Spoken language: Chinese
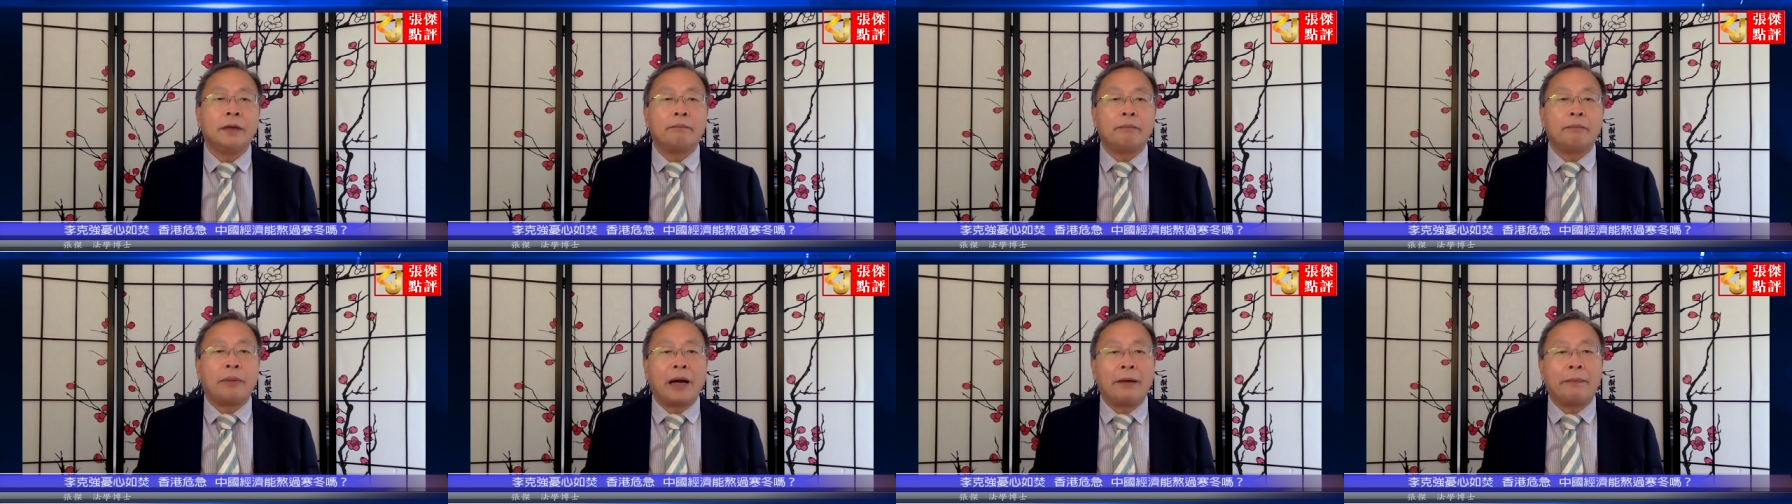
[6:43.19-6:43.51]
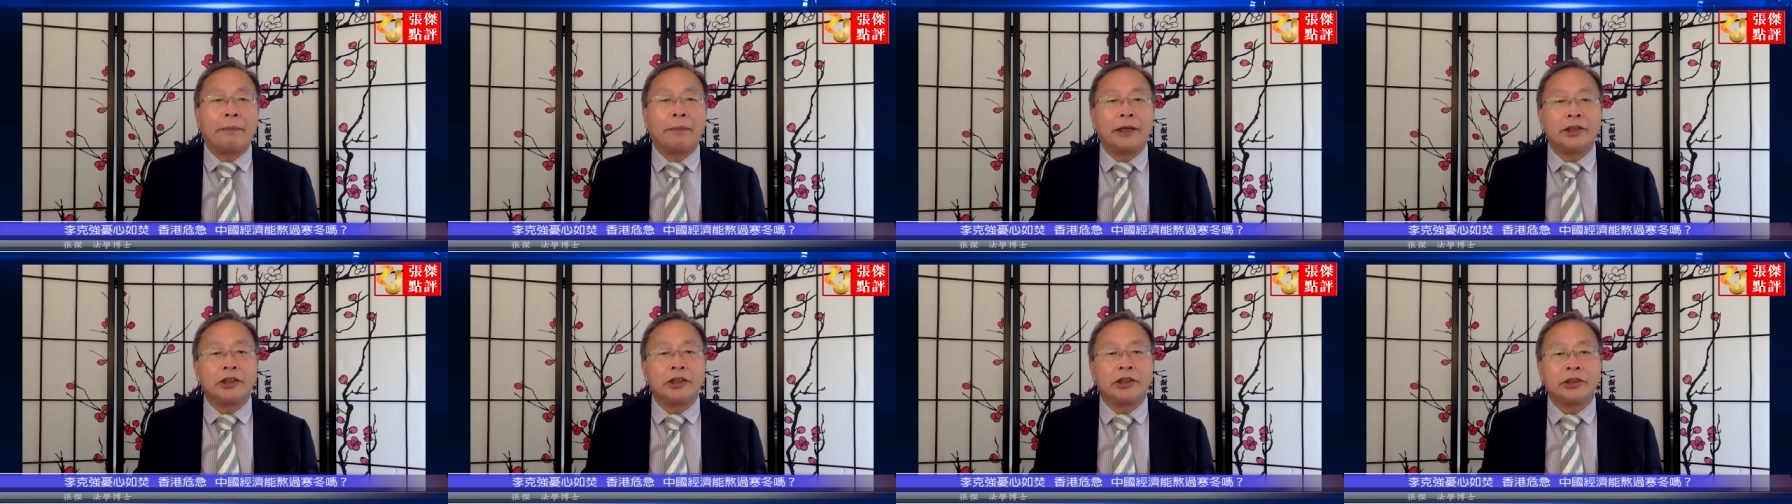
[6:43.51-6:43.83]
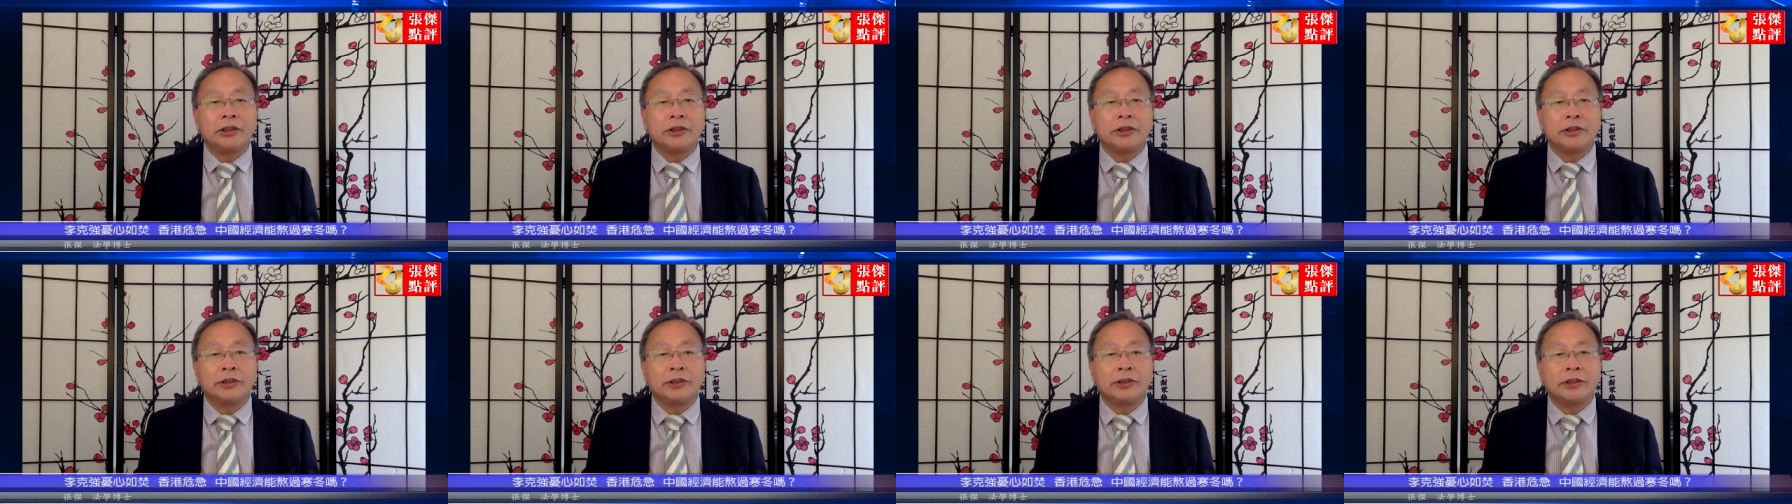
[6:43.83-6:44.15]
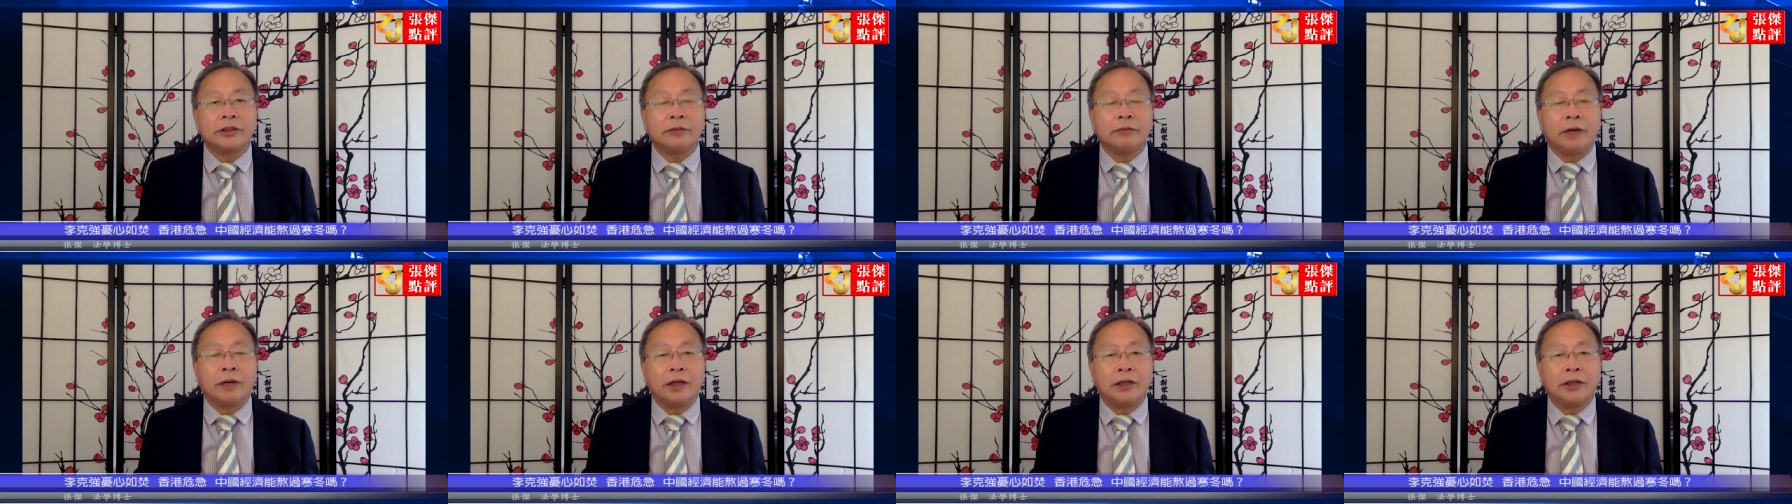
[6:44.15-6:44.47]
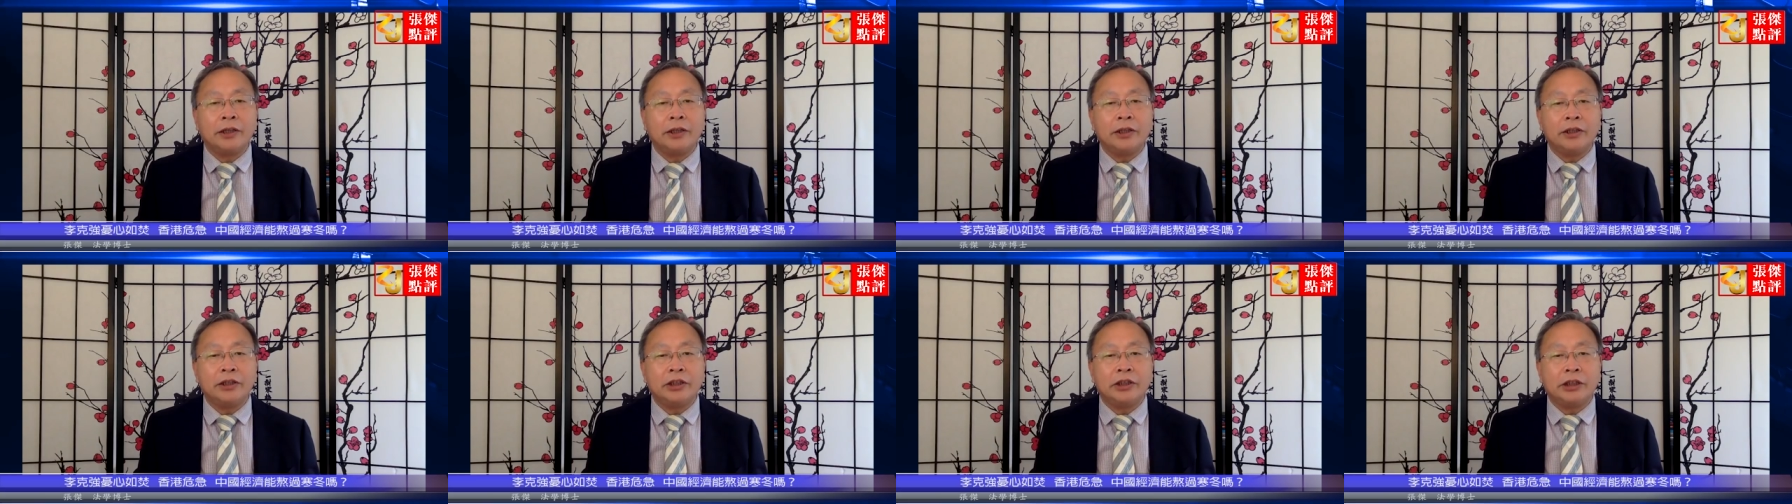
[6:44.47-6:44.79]
八百七十四
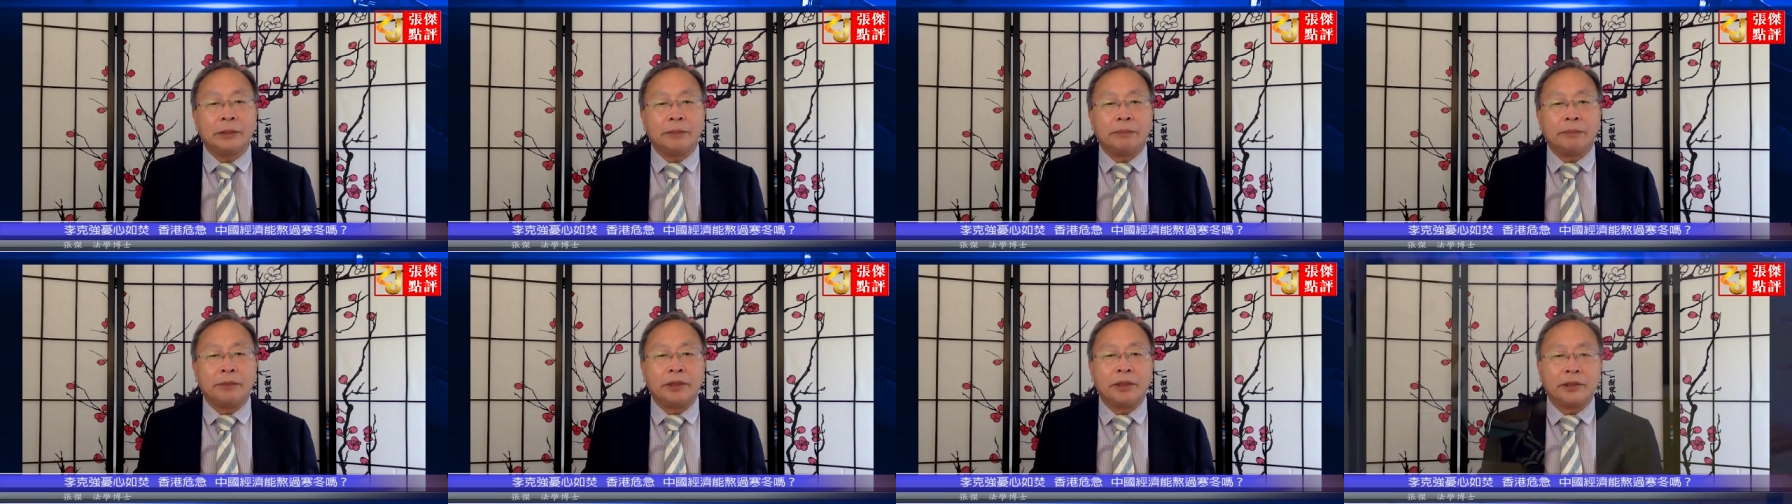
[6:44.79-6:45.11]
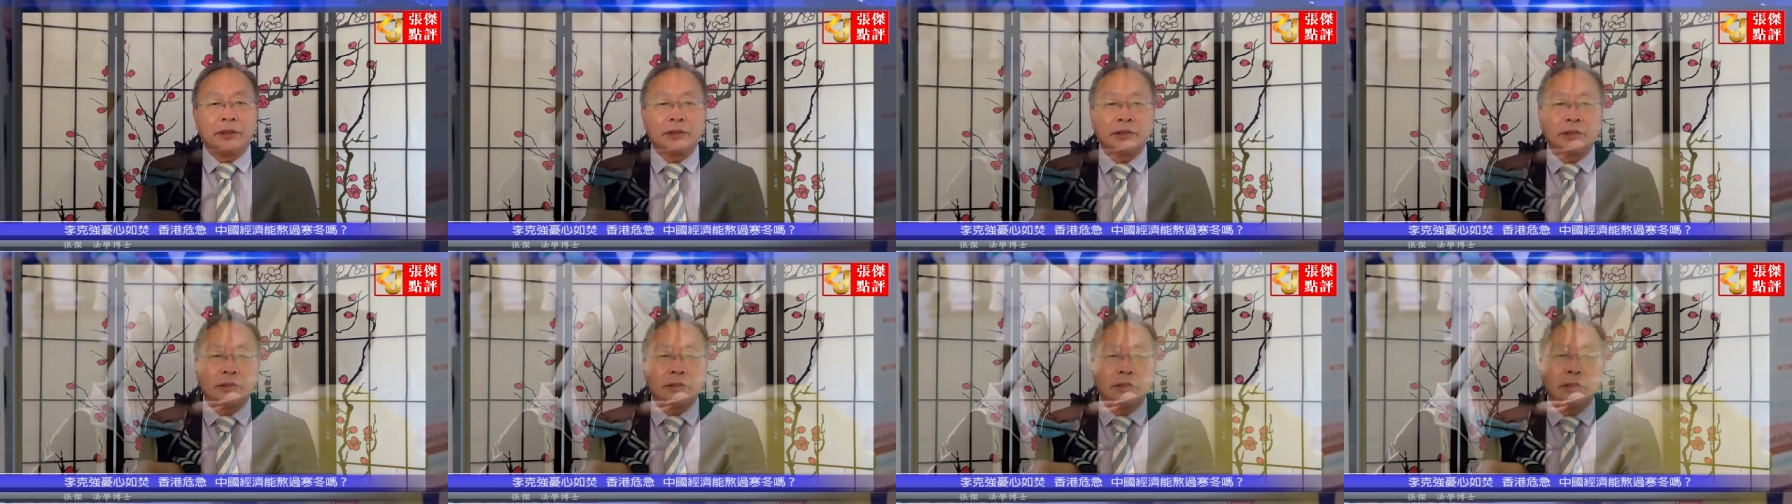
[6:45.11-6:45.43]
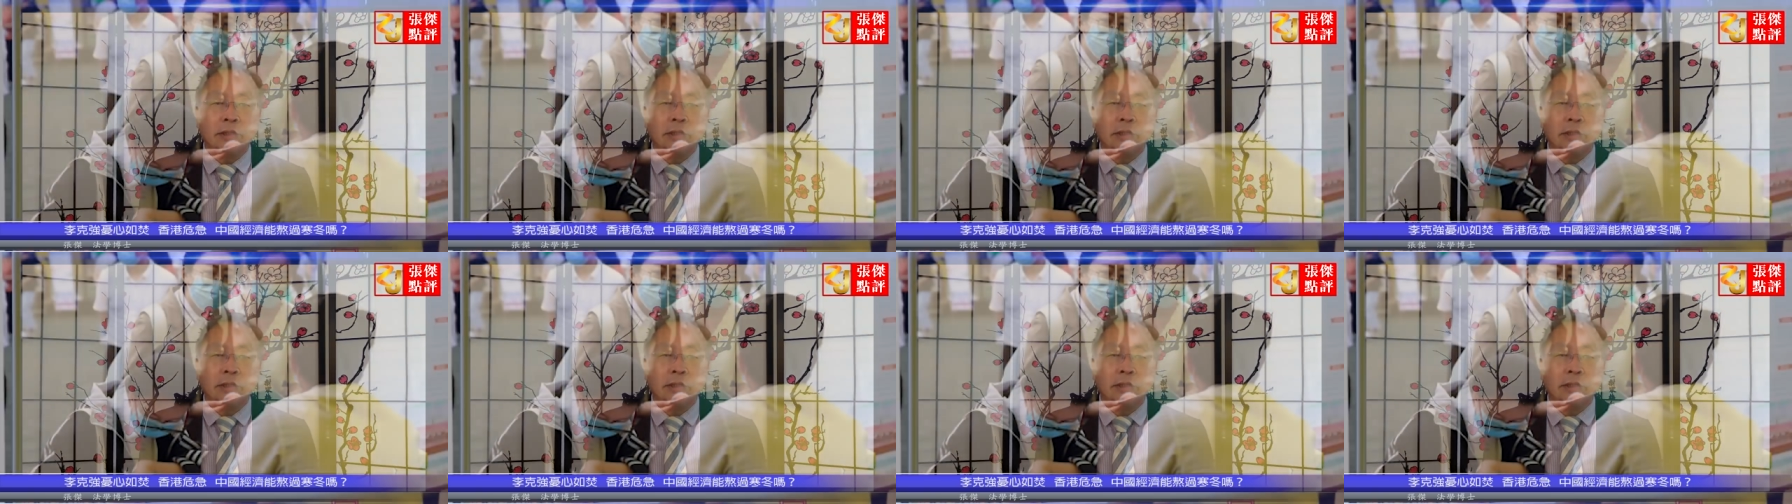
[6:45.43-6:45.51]
万应届毕业生